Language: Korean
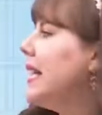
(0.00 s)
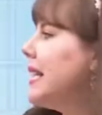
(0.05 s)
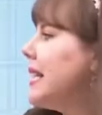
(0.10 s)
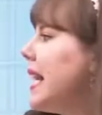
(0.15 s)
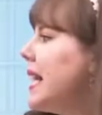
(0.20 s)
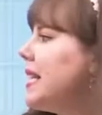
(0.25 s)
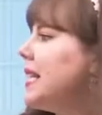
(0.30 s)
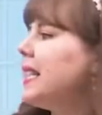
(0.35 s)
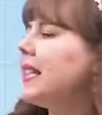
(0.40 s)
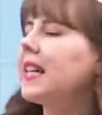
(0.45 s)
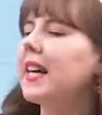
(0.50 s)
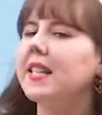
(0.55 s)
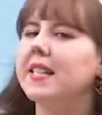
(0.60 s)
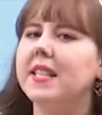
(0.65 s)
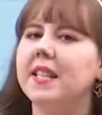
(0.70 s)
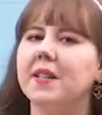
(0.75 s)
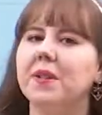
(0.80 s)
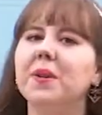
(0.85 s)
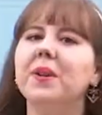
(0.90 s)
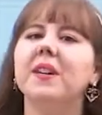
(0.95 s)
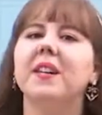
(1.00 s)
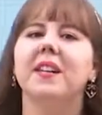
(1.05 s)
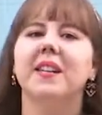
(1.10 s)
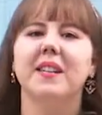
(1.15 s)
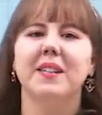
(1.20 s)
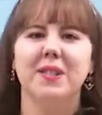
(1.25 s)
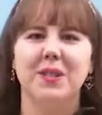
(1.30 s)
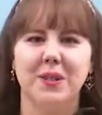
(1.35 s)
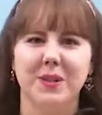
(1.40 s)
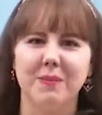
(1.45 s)
테스트까지도
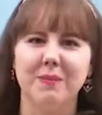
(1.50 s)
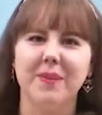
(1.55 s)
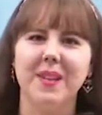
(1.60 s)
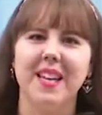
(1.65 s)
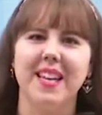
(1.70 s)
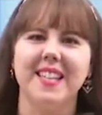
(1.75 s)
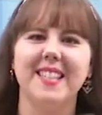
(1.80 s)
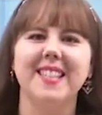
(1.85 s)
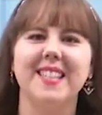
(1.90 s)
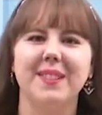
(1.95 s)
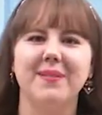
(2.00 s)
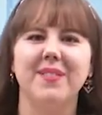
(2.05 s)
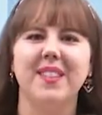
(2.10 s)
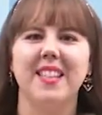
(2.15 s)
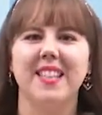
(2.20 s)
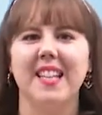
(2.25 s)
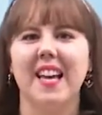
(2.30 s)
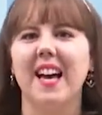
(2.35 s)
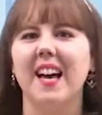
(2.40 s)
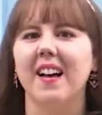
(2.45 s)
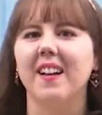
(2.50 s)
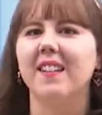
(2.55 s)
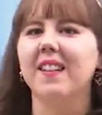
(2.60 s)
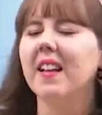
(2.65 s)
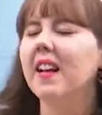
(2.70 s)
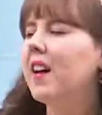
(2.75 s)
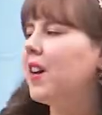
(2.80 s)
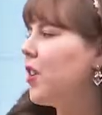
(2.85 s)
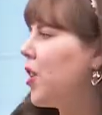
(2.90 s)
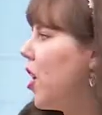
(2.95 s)
준비했습니다.
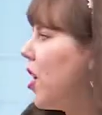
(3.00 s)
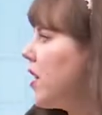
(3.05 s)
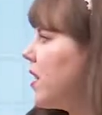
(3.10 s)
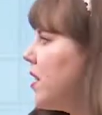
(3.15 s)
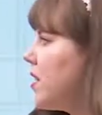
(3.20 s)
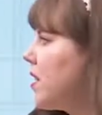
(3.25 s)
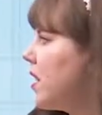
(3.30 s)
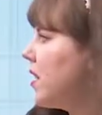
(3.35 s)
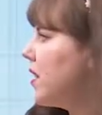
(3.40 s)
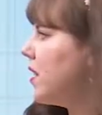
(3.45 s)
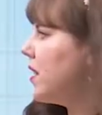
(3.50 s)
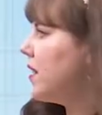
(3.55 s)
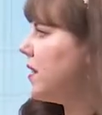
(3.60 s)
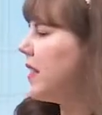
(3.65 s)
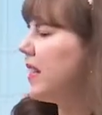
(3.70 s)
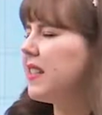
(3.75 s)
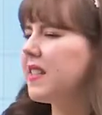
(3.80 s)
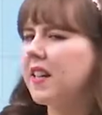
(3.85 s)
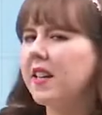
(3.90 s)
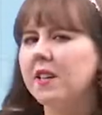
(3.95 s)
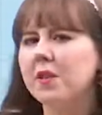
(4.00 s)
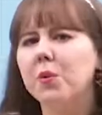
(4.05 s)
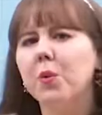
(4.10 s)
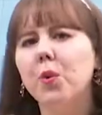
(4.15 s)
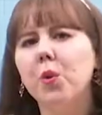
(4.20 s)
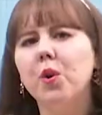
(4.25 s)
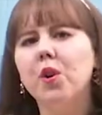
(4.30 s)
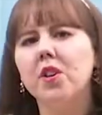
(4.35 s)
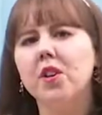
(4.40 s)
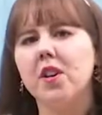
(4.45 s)
여기서는 이제
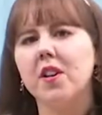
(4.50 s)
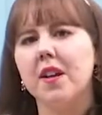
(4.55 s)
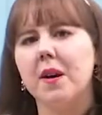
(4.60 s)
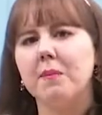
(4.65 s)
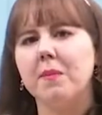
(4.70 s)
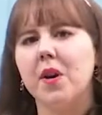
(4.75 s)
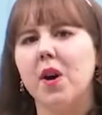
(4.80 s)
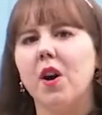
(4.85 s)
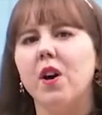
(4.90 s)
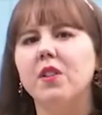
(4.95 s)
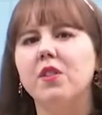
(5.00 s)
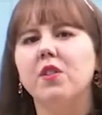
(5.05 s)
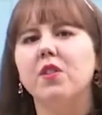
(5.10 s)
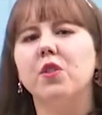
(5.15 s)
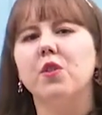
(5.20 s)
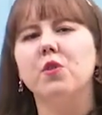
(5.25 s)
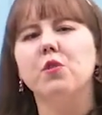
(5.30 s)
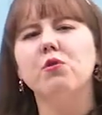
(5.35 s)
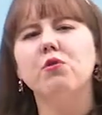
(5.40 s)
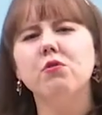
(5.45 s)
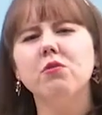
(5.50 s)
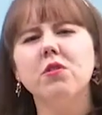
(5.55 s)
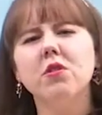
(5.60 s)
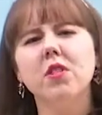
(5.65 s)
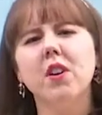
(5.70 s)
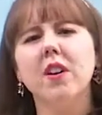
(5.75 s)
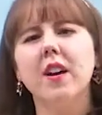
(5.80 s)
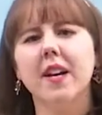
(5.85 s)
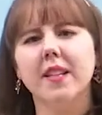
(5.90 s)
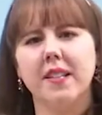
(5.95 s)
독일어라면 그
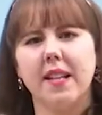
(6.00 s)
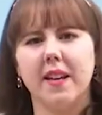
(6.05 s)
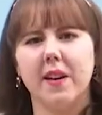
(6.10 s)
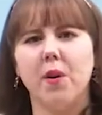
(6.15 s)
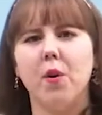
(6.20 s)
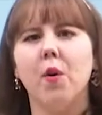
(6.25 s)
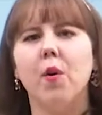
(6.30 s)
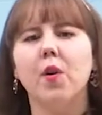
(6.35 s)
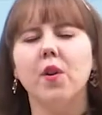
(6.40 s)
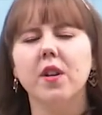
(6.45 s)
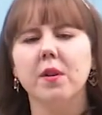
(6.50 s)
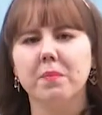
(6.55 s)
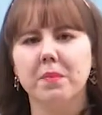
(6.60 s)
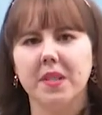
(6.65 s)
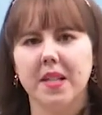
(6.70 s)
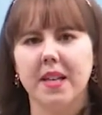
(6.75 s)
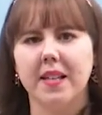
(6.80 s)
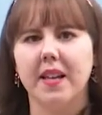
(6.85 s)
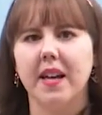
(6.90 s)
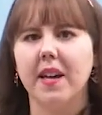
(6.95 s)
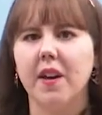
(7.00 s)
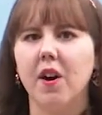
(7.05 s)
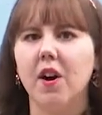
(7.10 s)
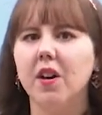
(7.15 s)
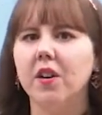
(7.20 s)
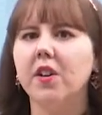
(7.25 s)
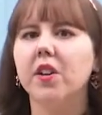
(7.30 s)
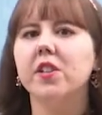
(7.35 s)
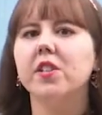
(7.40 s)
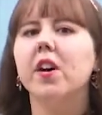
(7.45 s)
순서가 되게 어렵잖아요.
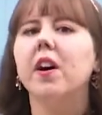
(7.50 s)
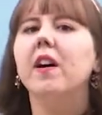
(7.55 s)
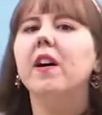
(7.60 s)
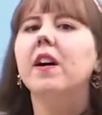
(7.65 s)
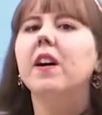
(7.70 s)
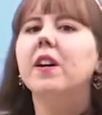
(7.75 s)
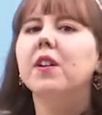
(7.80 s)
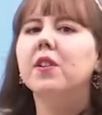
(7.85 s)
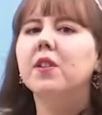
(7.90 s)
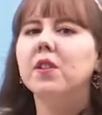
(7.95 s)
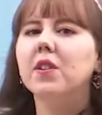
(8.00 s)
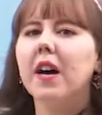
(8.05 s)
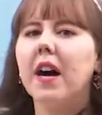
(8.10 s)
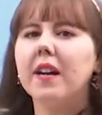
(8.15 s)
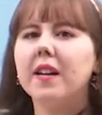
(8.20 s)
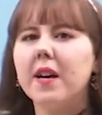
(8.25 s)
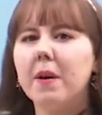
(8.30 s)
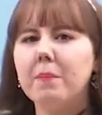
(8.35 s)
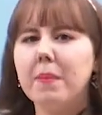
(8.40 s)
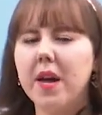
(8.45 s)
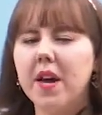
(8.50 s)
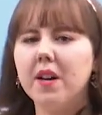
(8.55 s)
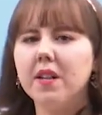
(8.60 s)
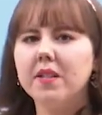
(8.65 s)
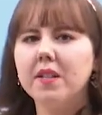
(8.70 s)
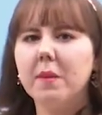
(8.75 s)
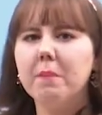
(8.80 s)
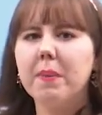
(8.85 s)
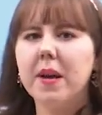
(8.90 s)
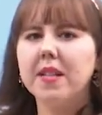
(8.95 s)
그래서 그 아까
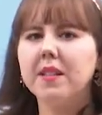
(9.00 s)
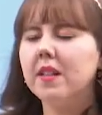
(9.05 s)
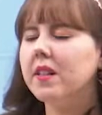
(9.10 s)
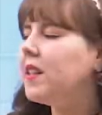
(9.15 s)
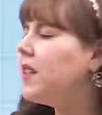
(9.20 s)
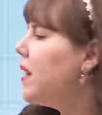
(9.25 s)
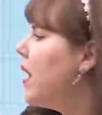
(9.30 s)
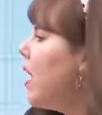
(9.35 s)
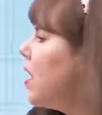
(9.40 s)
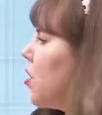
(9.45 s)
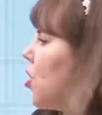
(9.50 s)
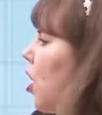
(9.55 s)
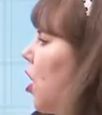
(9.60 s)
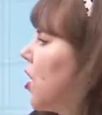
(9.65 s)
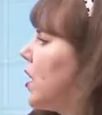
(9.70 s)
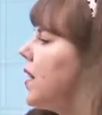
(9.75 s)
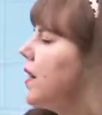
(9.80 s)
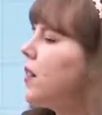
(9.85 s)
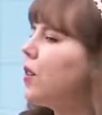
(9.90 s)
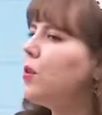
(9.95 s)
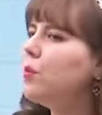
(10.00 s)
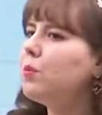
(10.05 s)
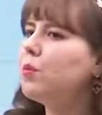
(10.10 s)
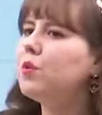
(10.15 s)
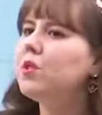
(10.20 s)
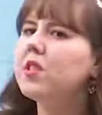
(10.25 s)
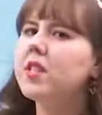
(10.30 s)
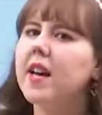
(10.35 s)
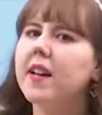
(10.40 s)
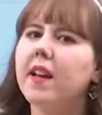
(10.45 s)
배웠던 패턴은 여기 그
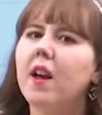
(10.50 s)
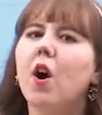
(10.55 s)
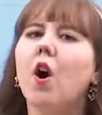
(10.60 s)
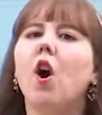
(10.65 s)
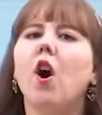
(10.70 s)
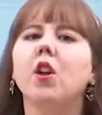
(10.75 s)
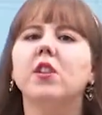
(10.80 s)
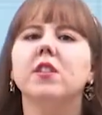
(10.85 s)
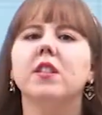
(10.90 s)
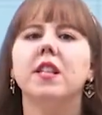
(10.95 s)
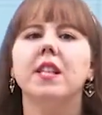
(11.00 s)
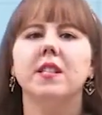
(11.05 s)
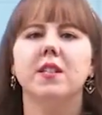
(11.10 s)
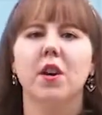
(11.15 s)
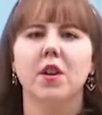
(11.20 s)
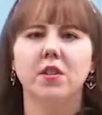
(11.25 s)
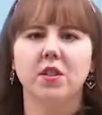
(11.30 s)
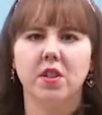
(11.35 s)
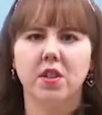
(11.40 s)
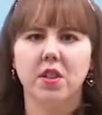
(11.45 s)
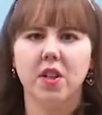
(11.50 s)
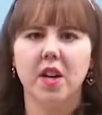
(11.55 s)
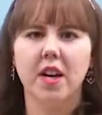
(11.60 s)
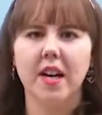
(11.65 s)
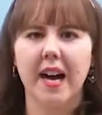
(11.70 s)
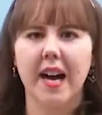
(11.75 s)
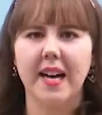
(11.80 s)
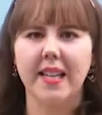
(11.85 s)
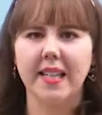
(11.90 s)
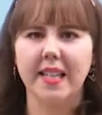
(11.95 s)
문장에 어디서
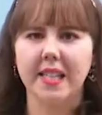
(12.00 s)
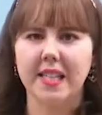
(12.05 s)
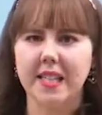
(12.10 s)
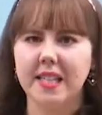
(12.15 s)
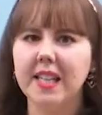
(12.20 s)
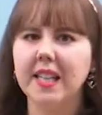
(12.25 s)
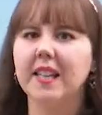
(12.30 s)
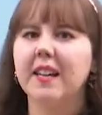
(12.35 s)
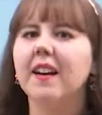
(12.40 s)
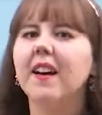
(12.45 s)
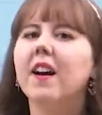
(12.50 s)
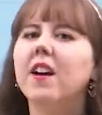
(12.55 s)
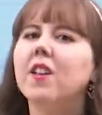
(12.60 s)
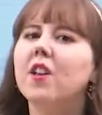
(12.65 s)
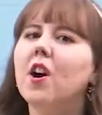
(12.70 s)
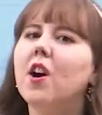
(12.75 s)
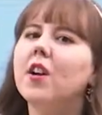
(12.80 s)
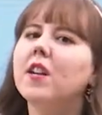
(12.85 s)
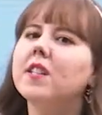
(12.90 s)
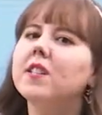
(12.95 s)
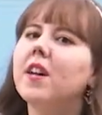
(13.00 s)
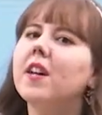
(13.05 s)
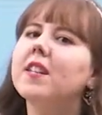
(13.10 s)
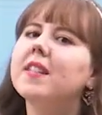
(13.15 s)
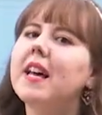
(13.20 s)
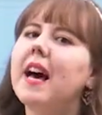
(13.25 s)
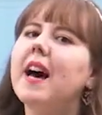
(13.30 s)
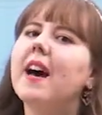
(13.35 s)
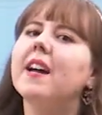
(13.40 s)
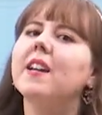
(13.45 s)
들어가는지 여기서
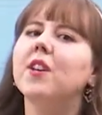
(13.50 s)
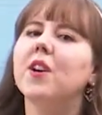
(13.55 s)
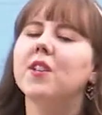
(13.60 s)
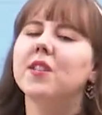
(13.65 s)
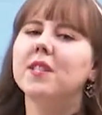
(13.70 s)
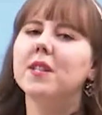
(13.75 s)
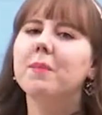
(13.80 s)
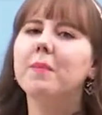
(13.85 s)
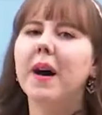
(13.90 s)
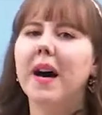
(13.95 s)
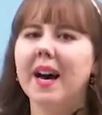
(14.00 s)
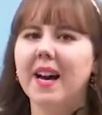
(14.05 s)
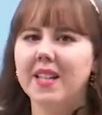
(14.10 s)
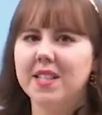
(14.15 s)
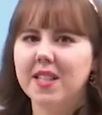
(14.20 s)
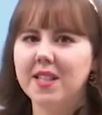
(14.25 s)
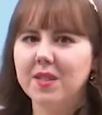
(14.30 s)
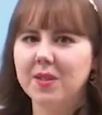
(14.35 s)
다 연습하실